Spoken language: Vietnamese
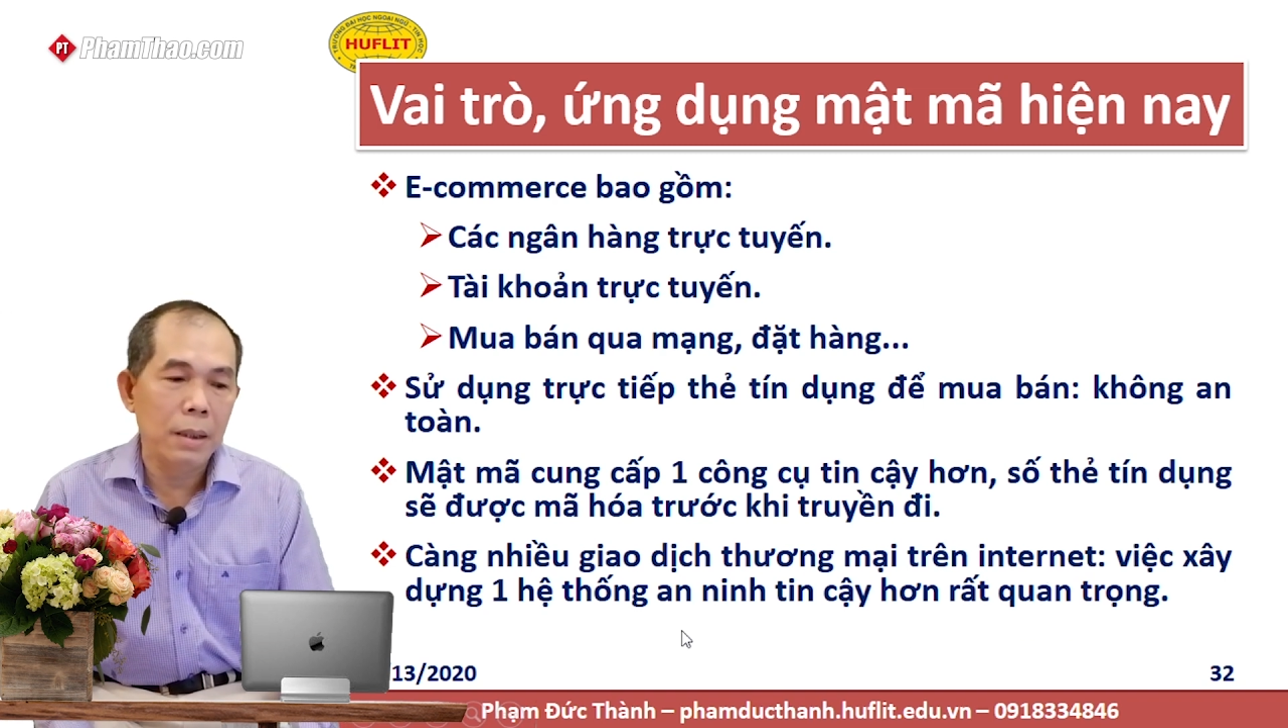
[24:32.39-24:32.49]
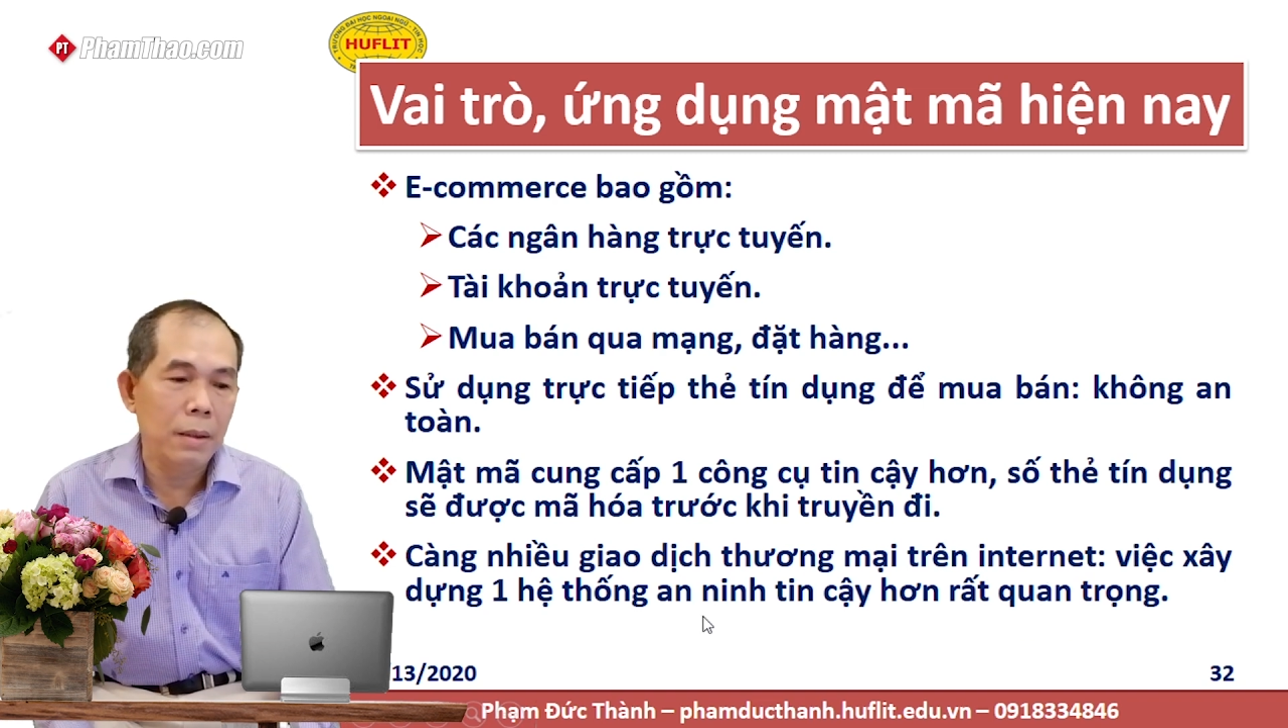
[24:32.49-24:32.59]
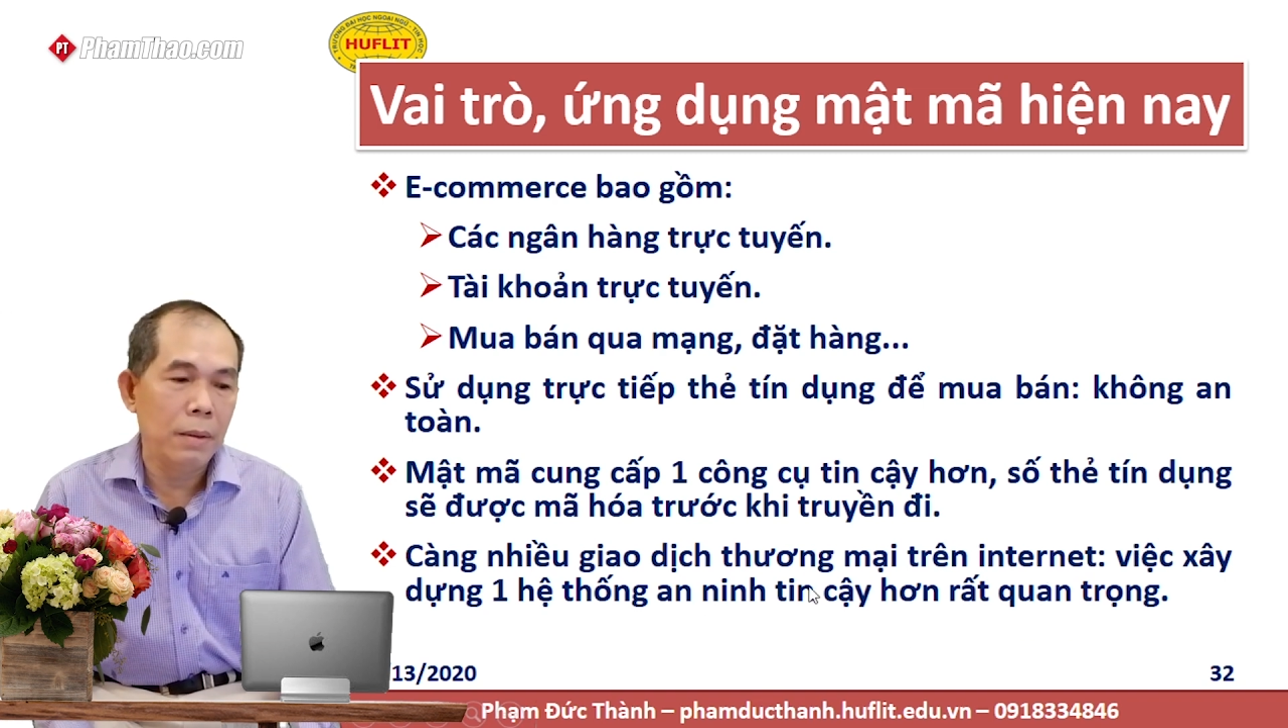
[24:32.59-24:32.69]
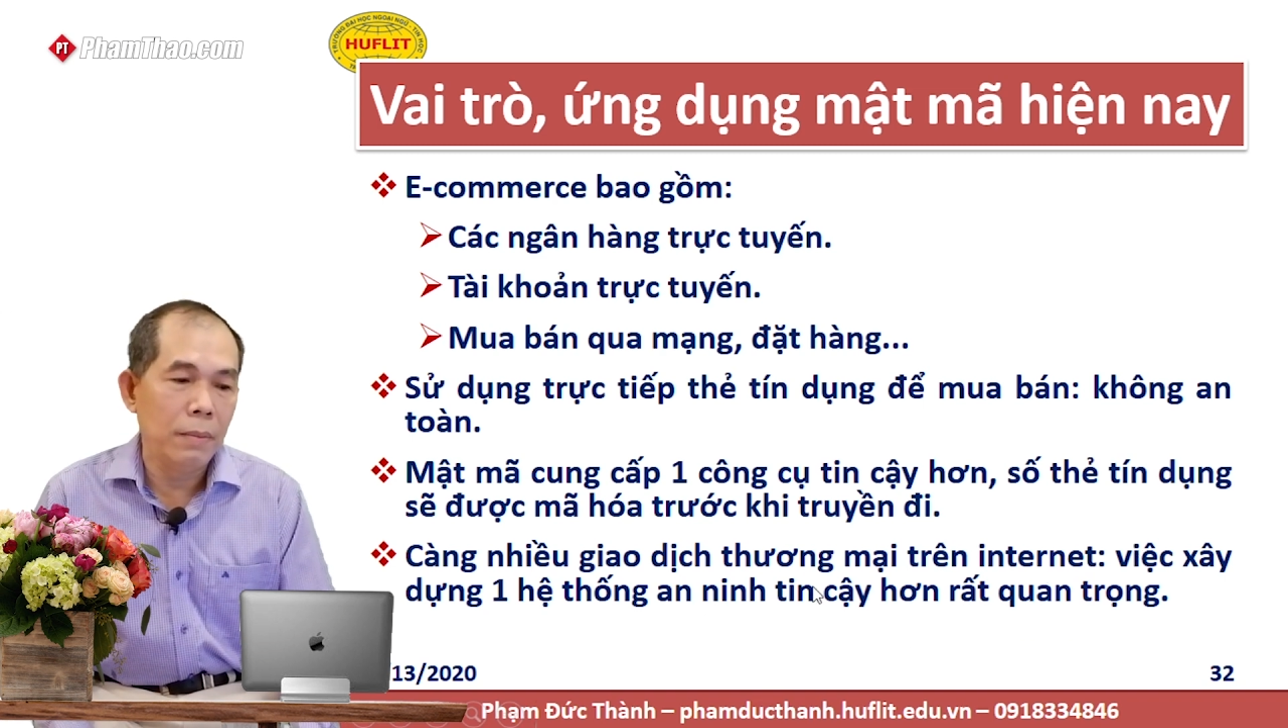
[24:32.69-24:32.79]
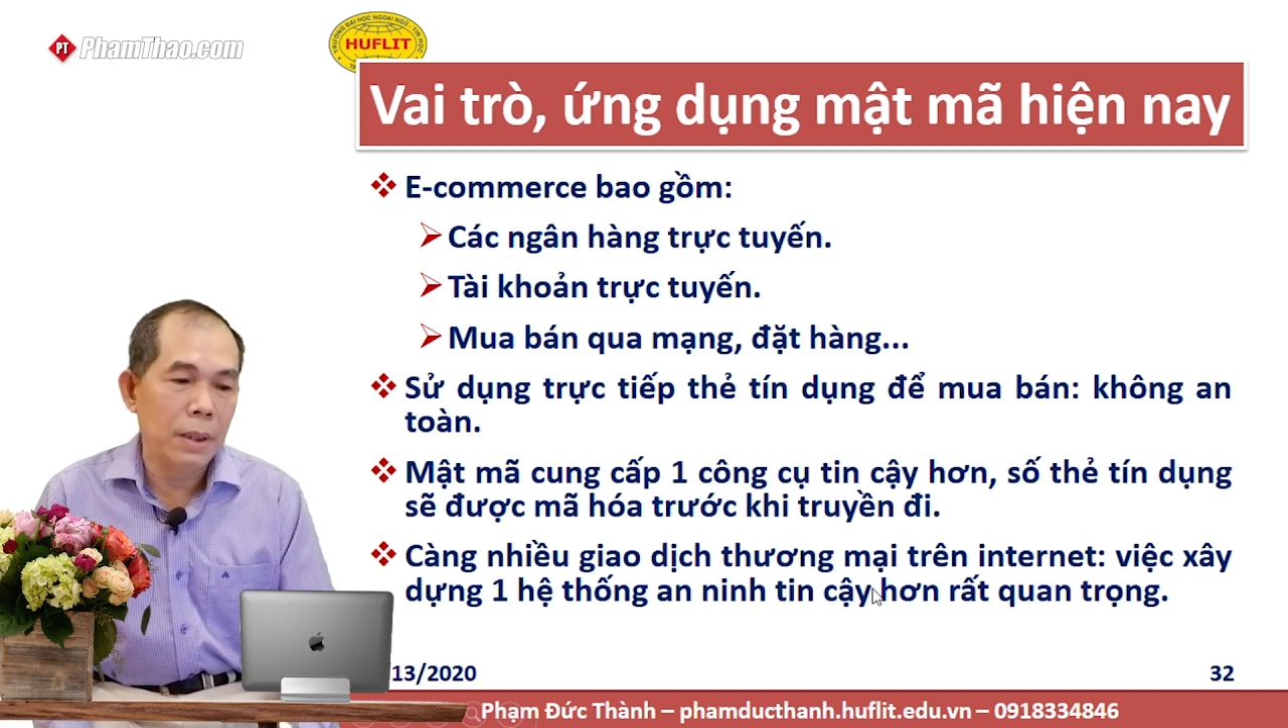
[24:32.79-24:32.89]

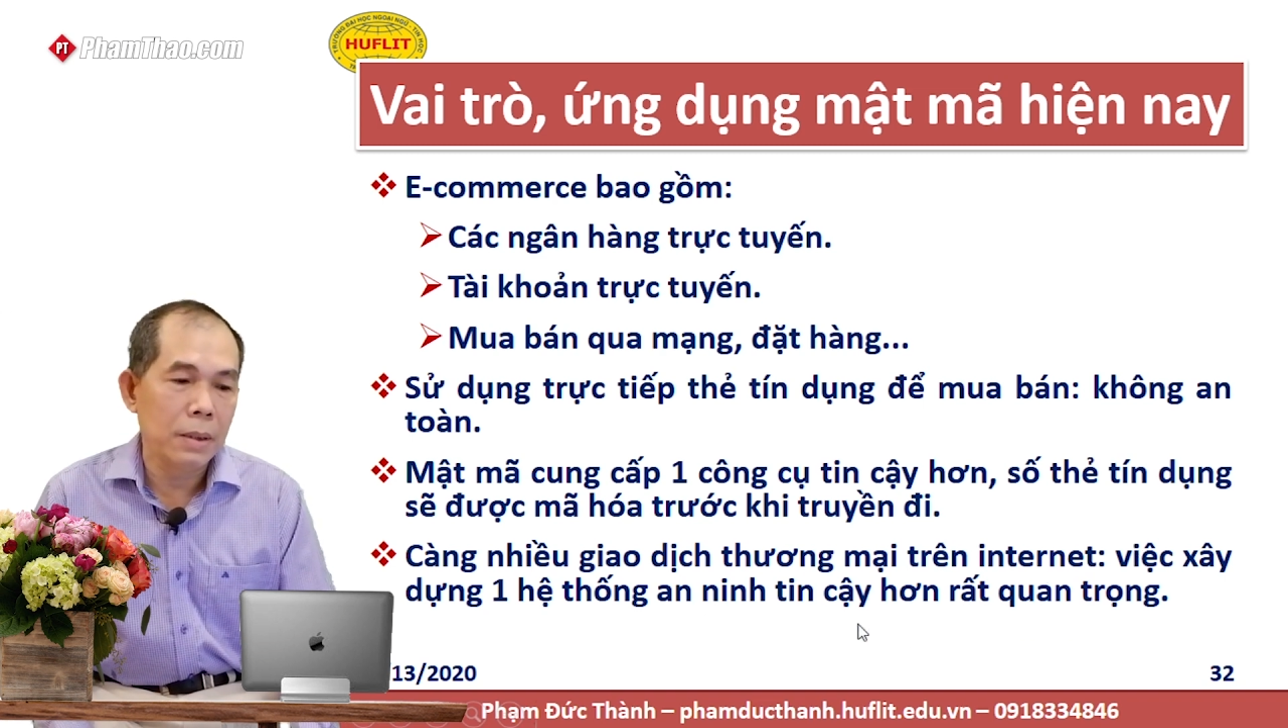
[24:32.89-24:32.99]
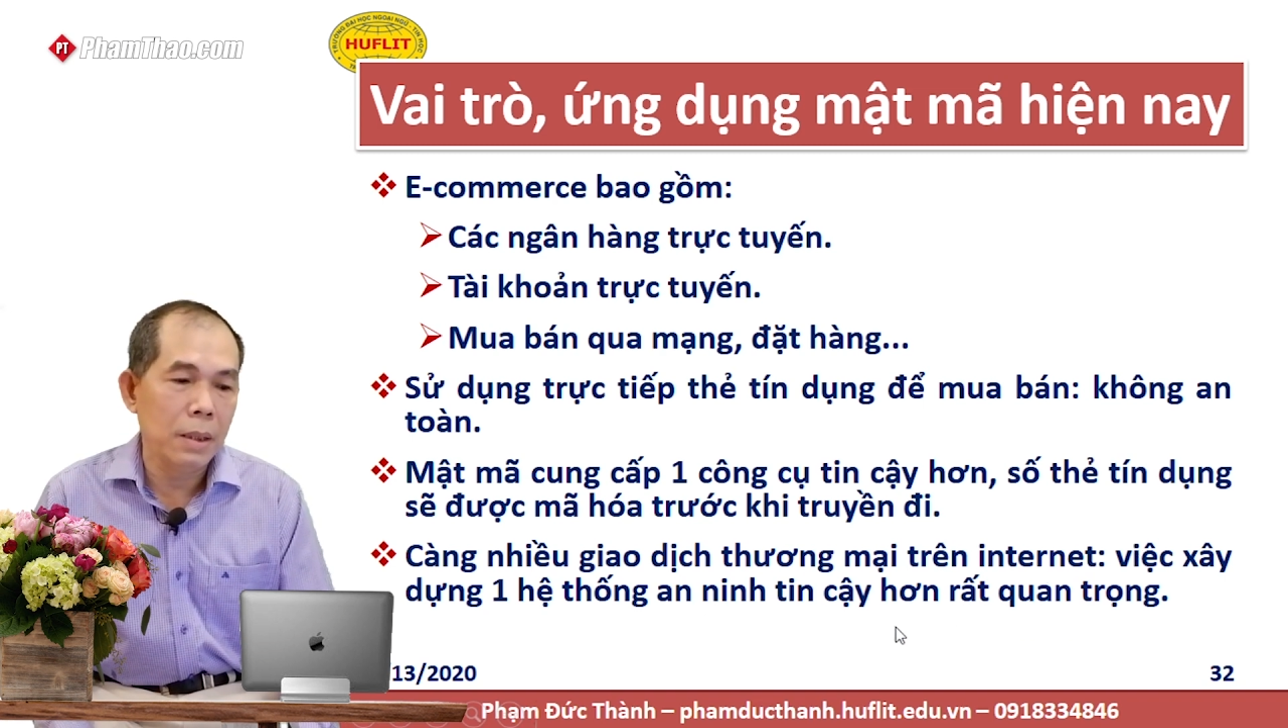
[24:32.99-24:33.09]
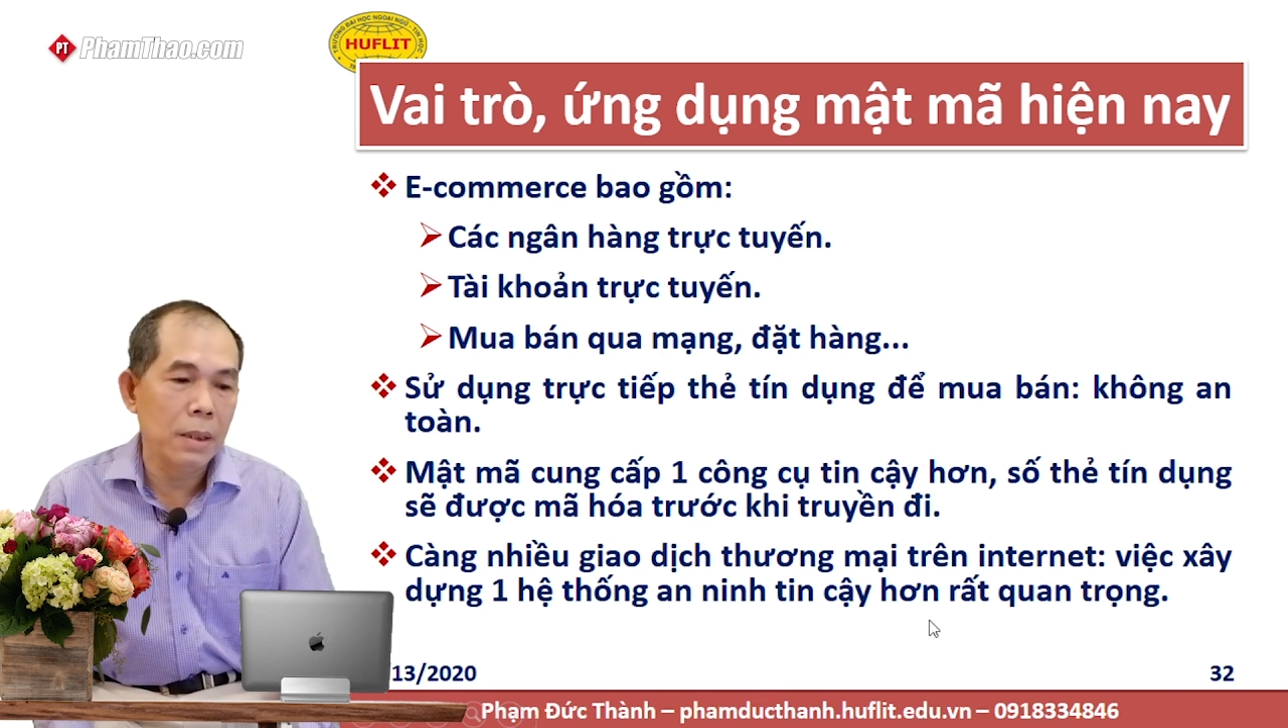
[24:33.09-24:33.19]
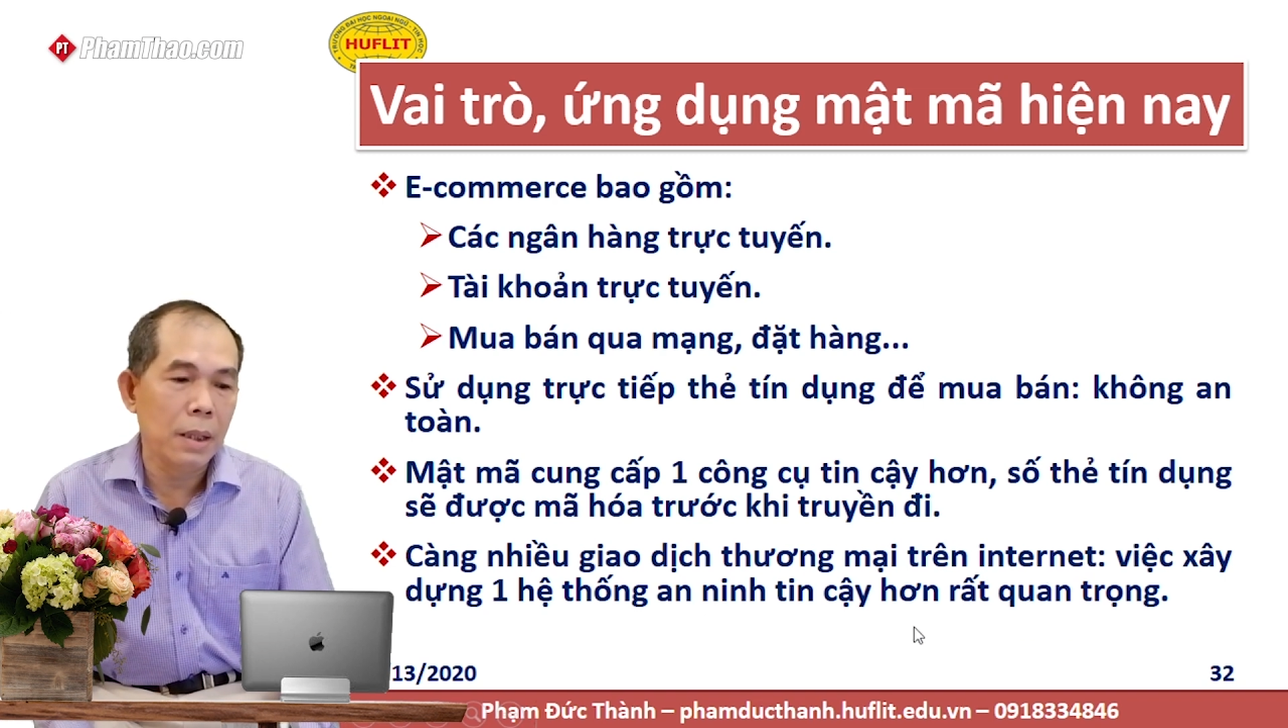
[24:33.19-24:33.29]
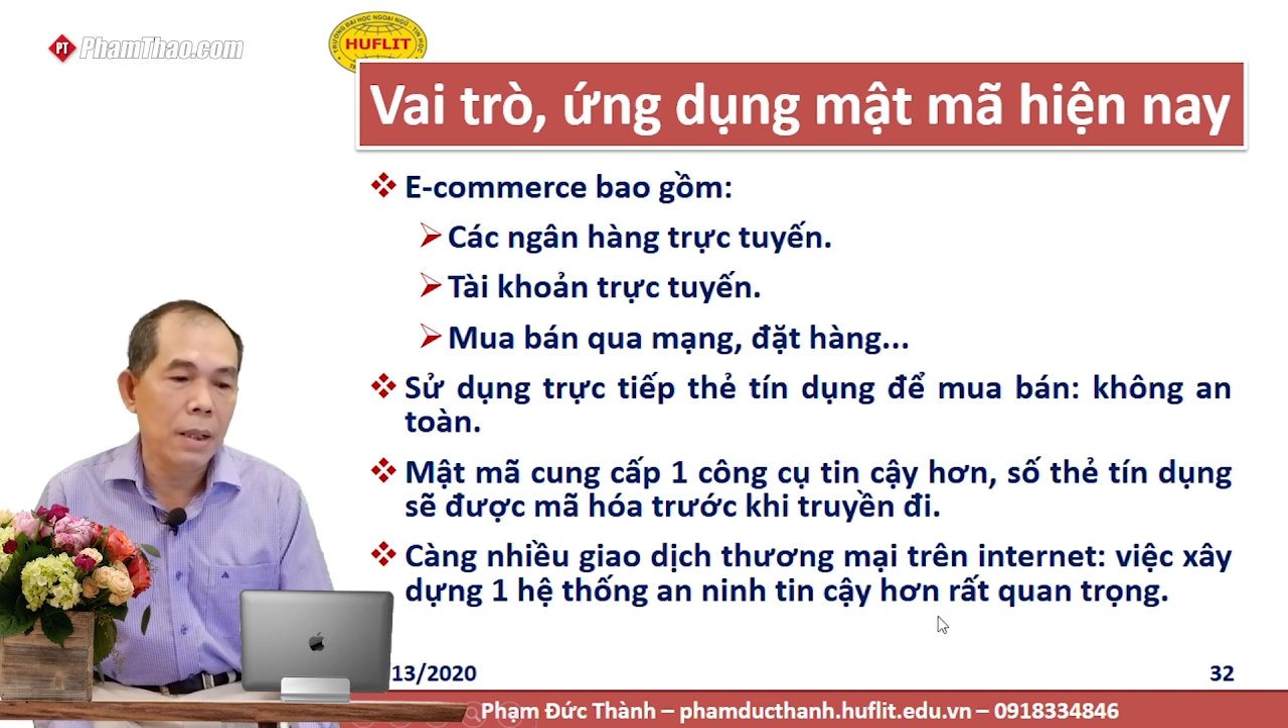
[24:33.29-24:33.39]
thì việc
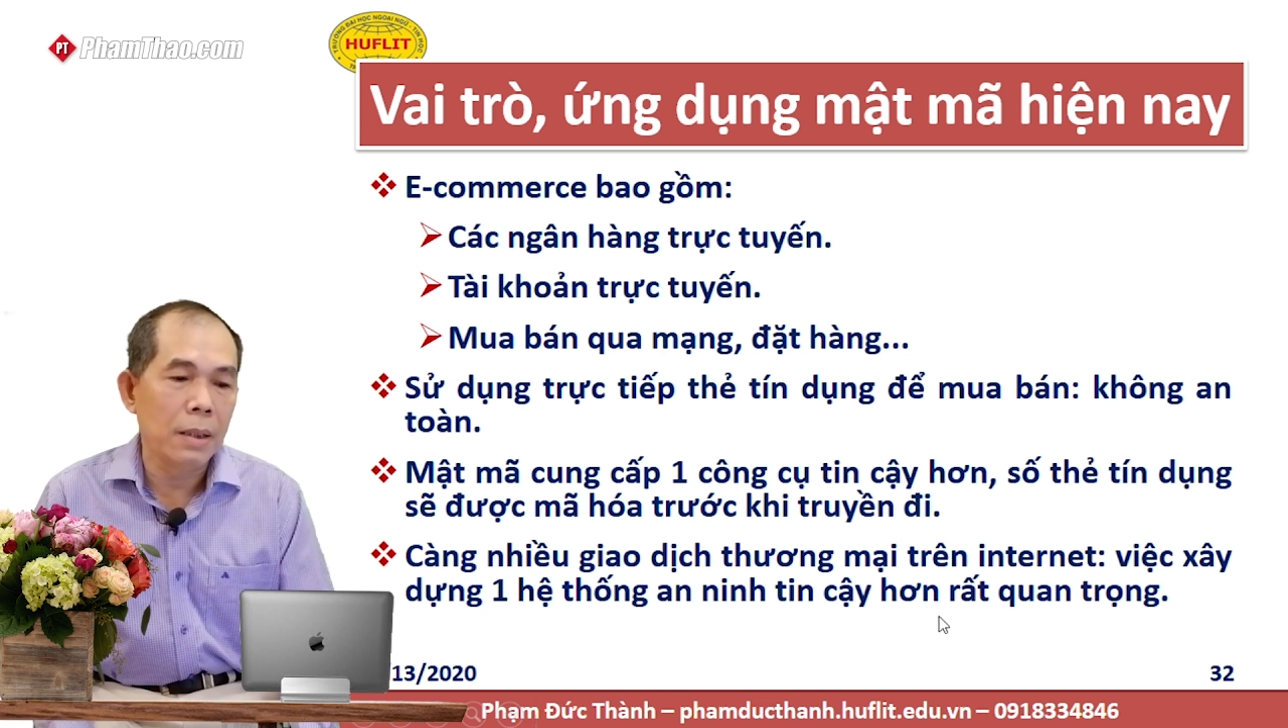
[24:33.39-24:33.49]
xây dựng